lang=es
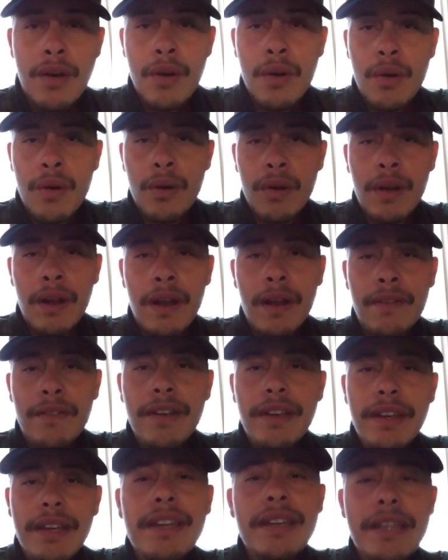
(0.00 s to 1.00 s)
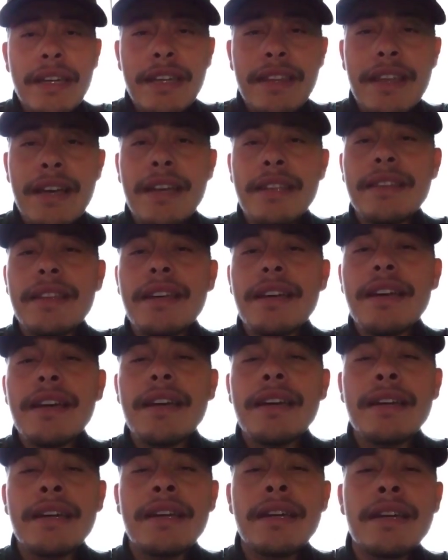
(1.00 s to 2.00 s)

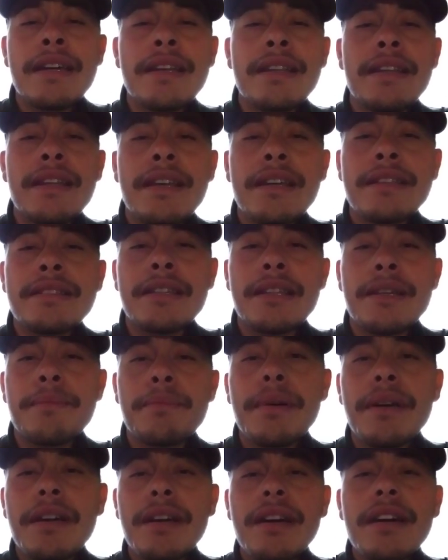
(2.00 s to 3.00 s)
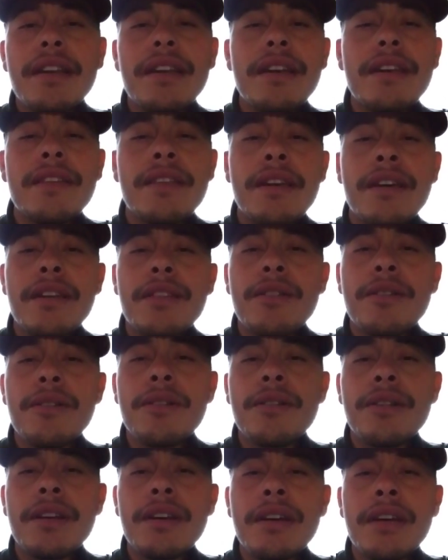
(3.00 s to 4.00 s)
Olvídate de ese
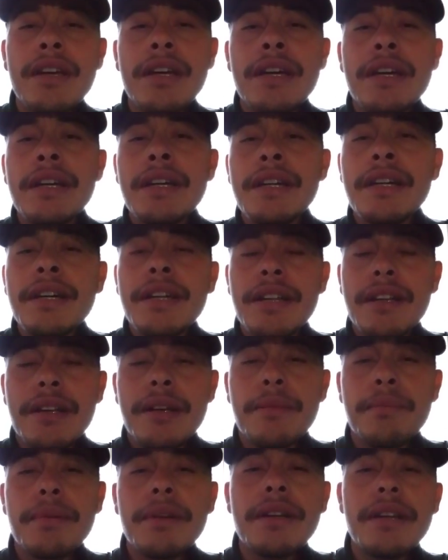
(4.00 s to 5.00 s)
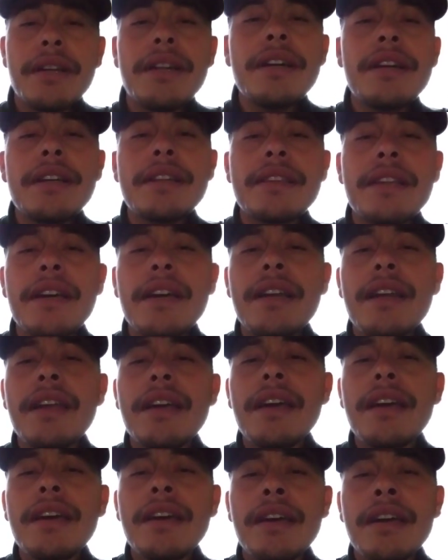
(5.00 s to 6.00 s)
perdedor y
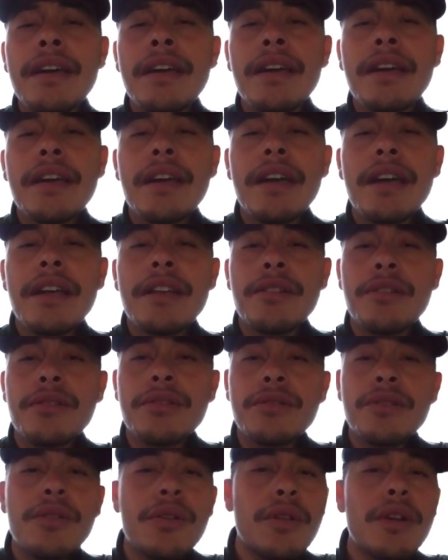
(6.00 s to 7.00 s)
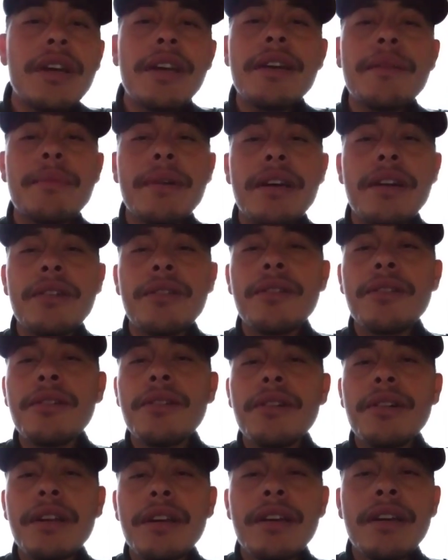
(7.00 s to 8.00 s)
repítele que yo soy
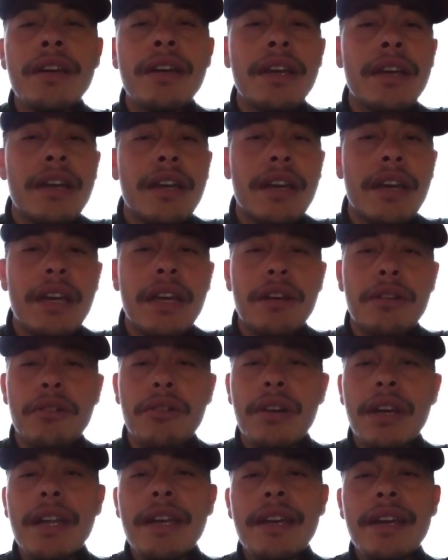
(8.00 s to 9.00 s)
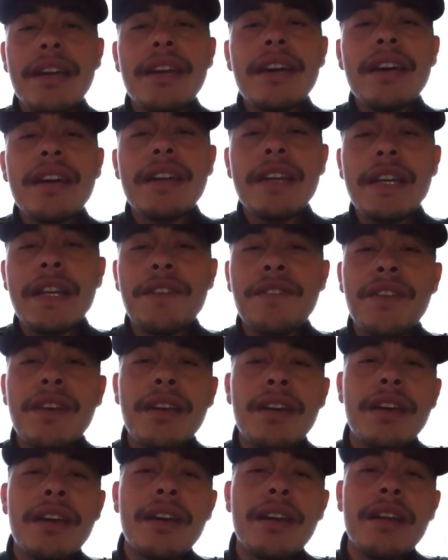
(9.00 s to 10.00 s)
mejor, que no le eres
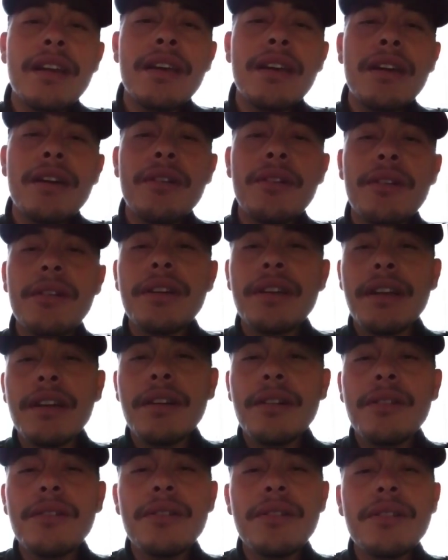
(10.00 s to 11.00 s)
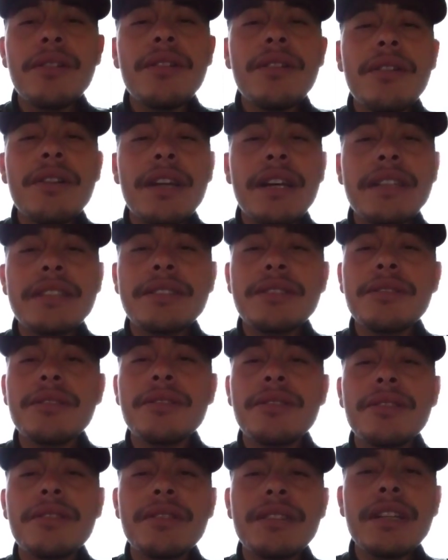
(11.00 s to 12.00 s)
fiel con el
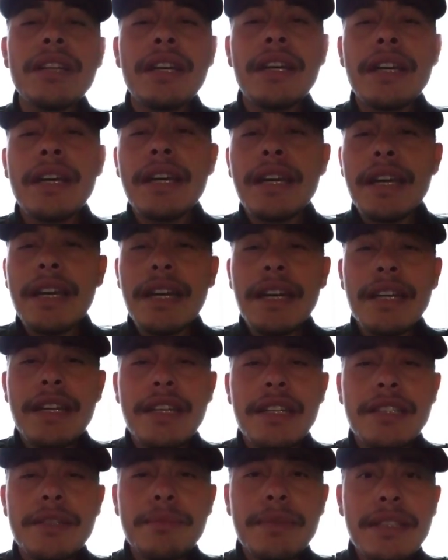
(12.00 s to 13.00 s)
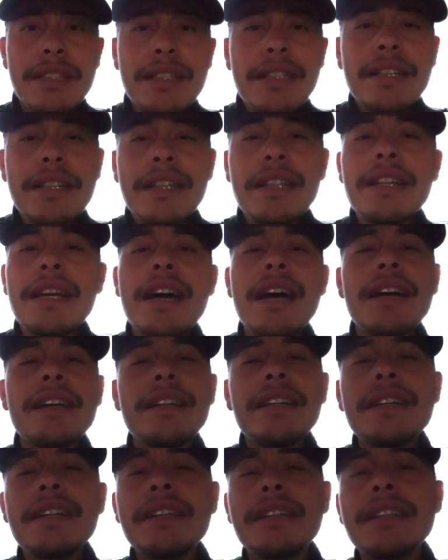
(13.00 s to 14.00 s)
corazón que eres mía
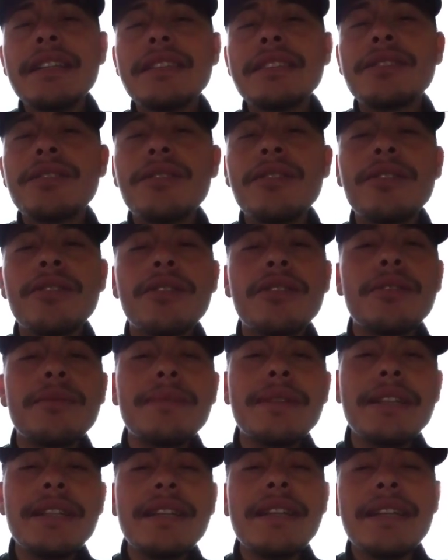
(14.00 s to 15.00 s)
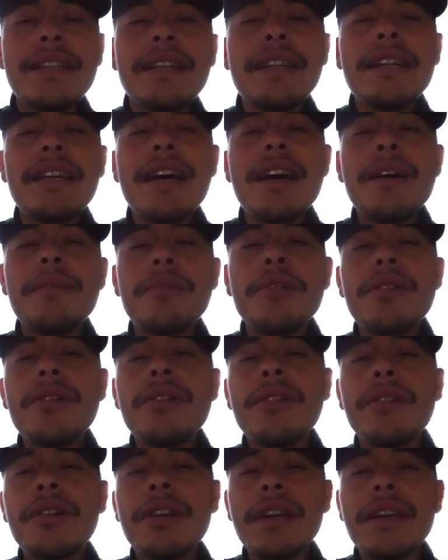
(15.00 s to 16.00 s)
y solo mi
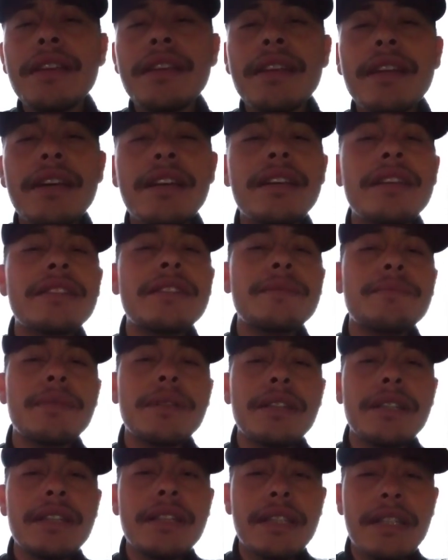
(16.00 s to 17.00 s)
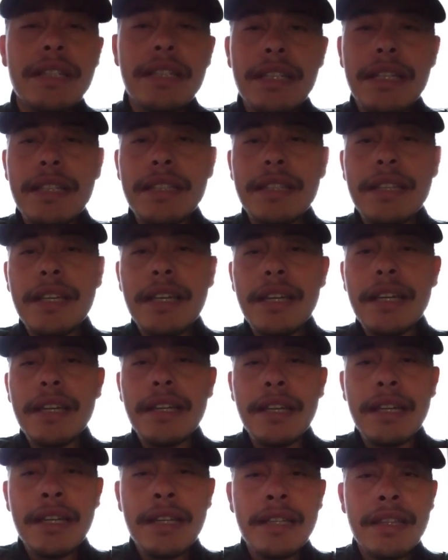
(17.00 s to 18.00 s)
amor. Despídete
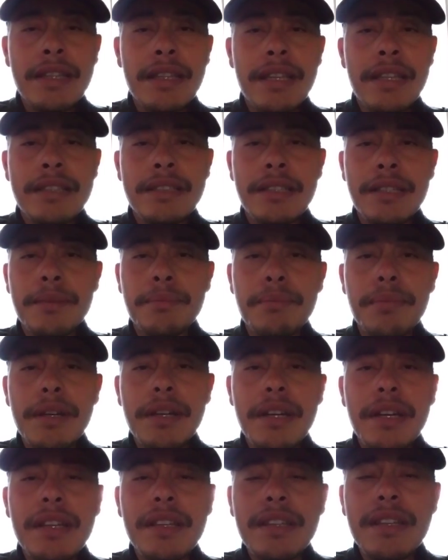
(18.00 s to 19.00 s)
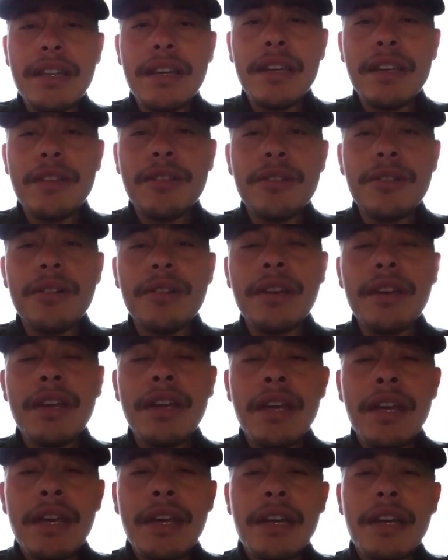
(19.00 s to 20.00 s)
de ese perdedor
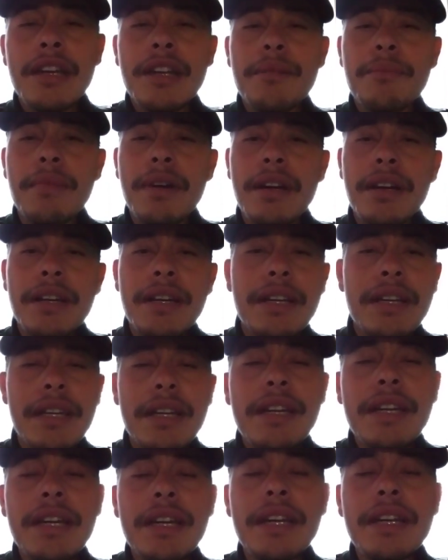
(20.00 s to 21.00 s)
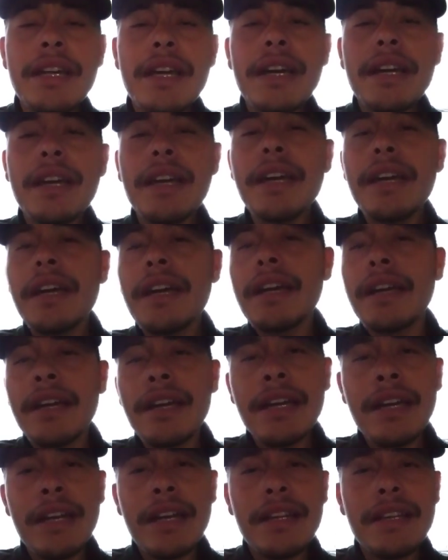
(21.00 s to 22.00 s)
que imagina
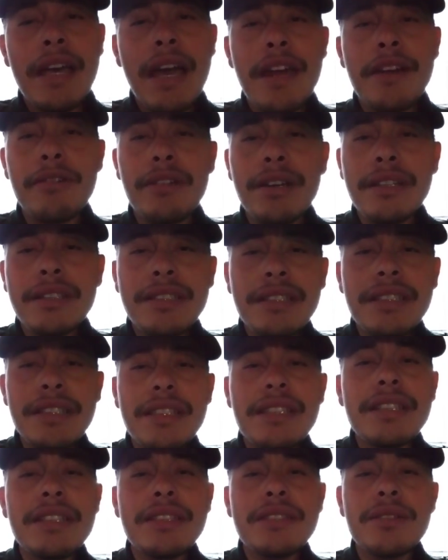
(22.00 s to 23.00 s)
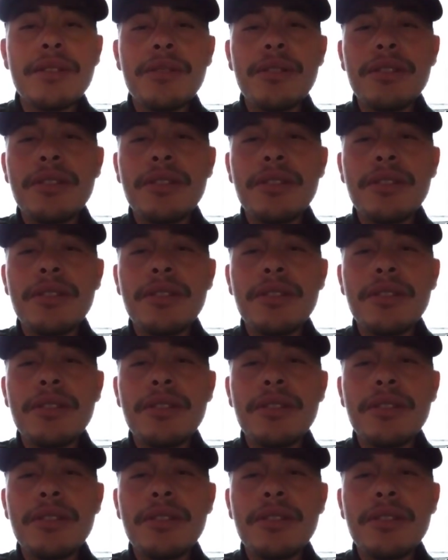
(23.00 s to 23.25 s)
que ya no existo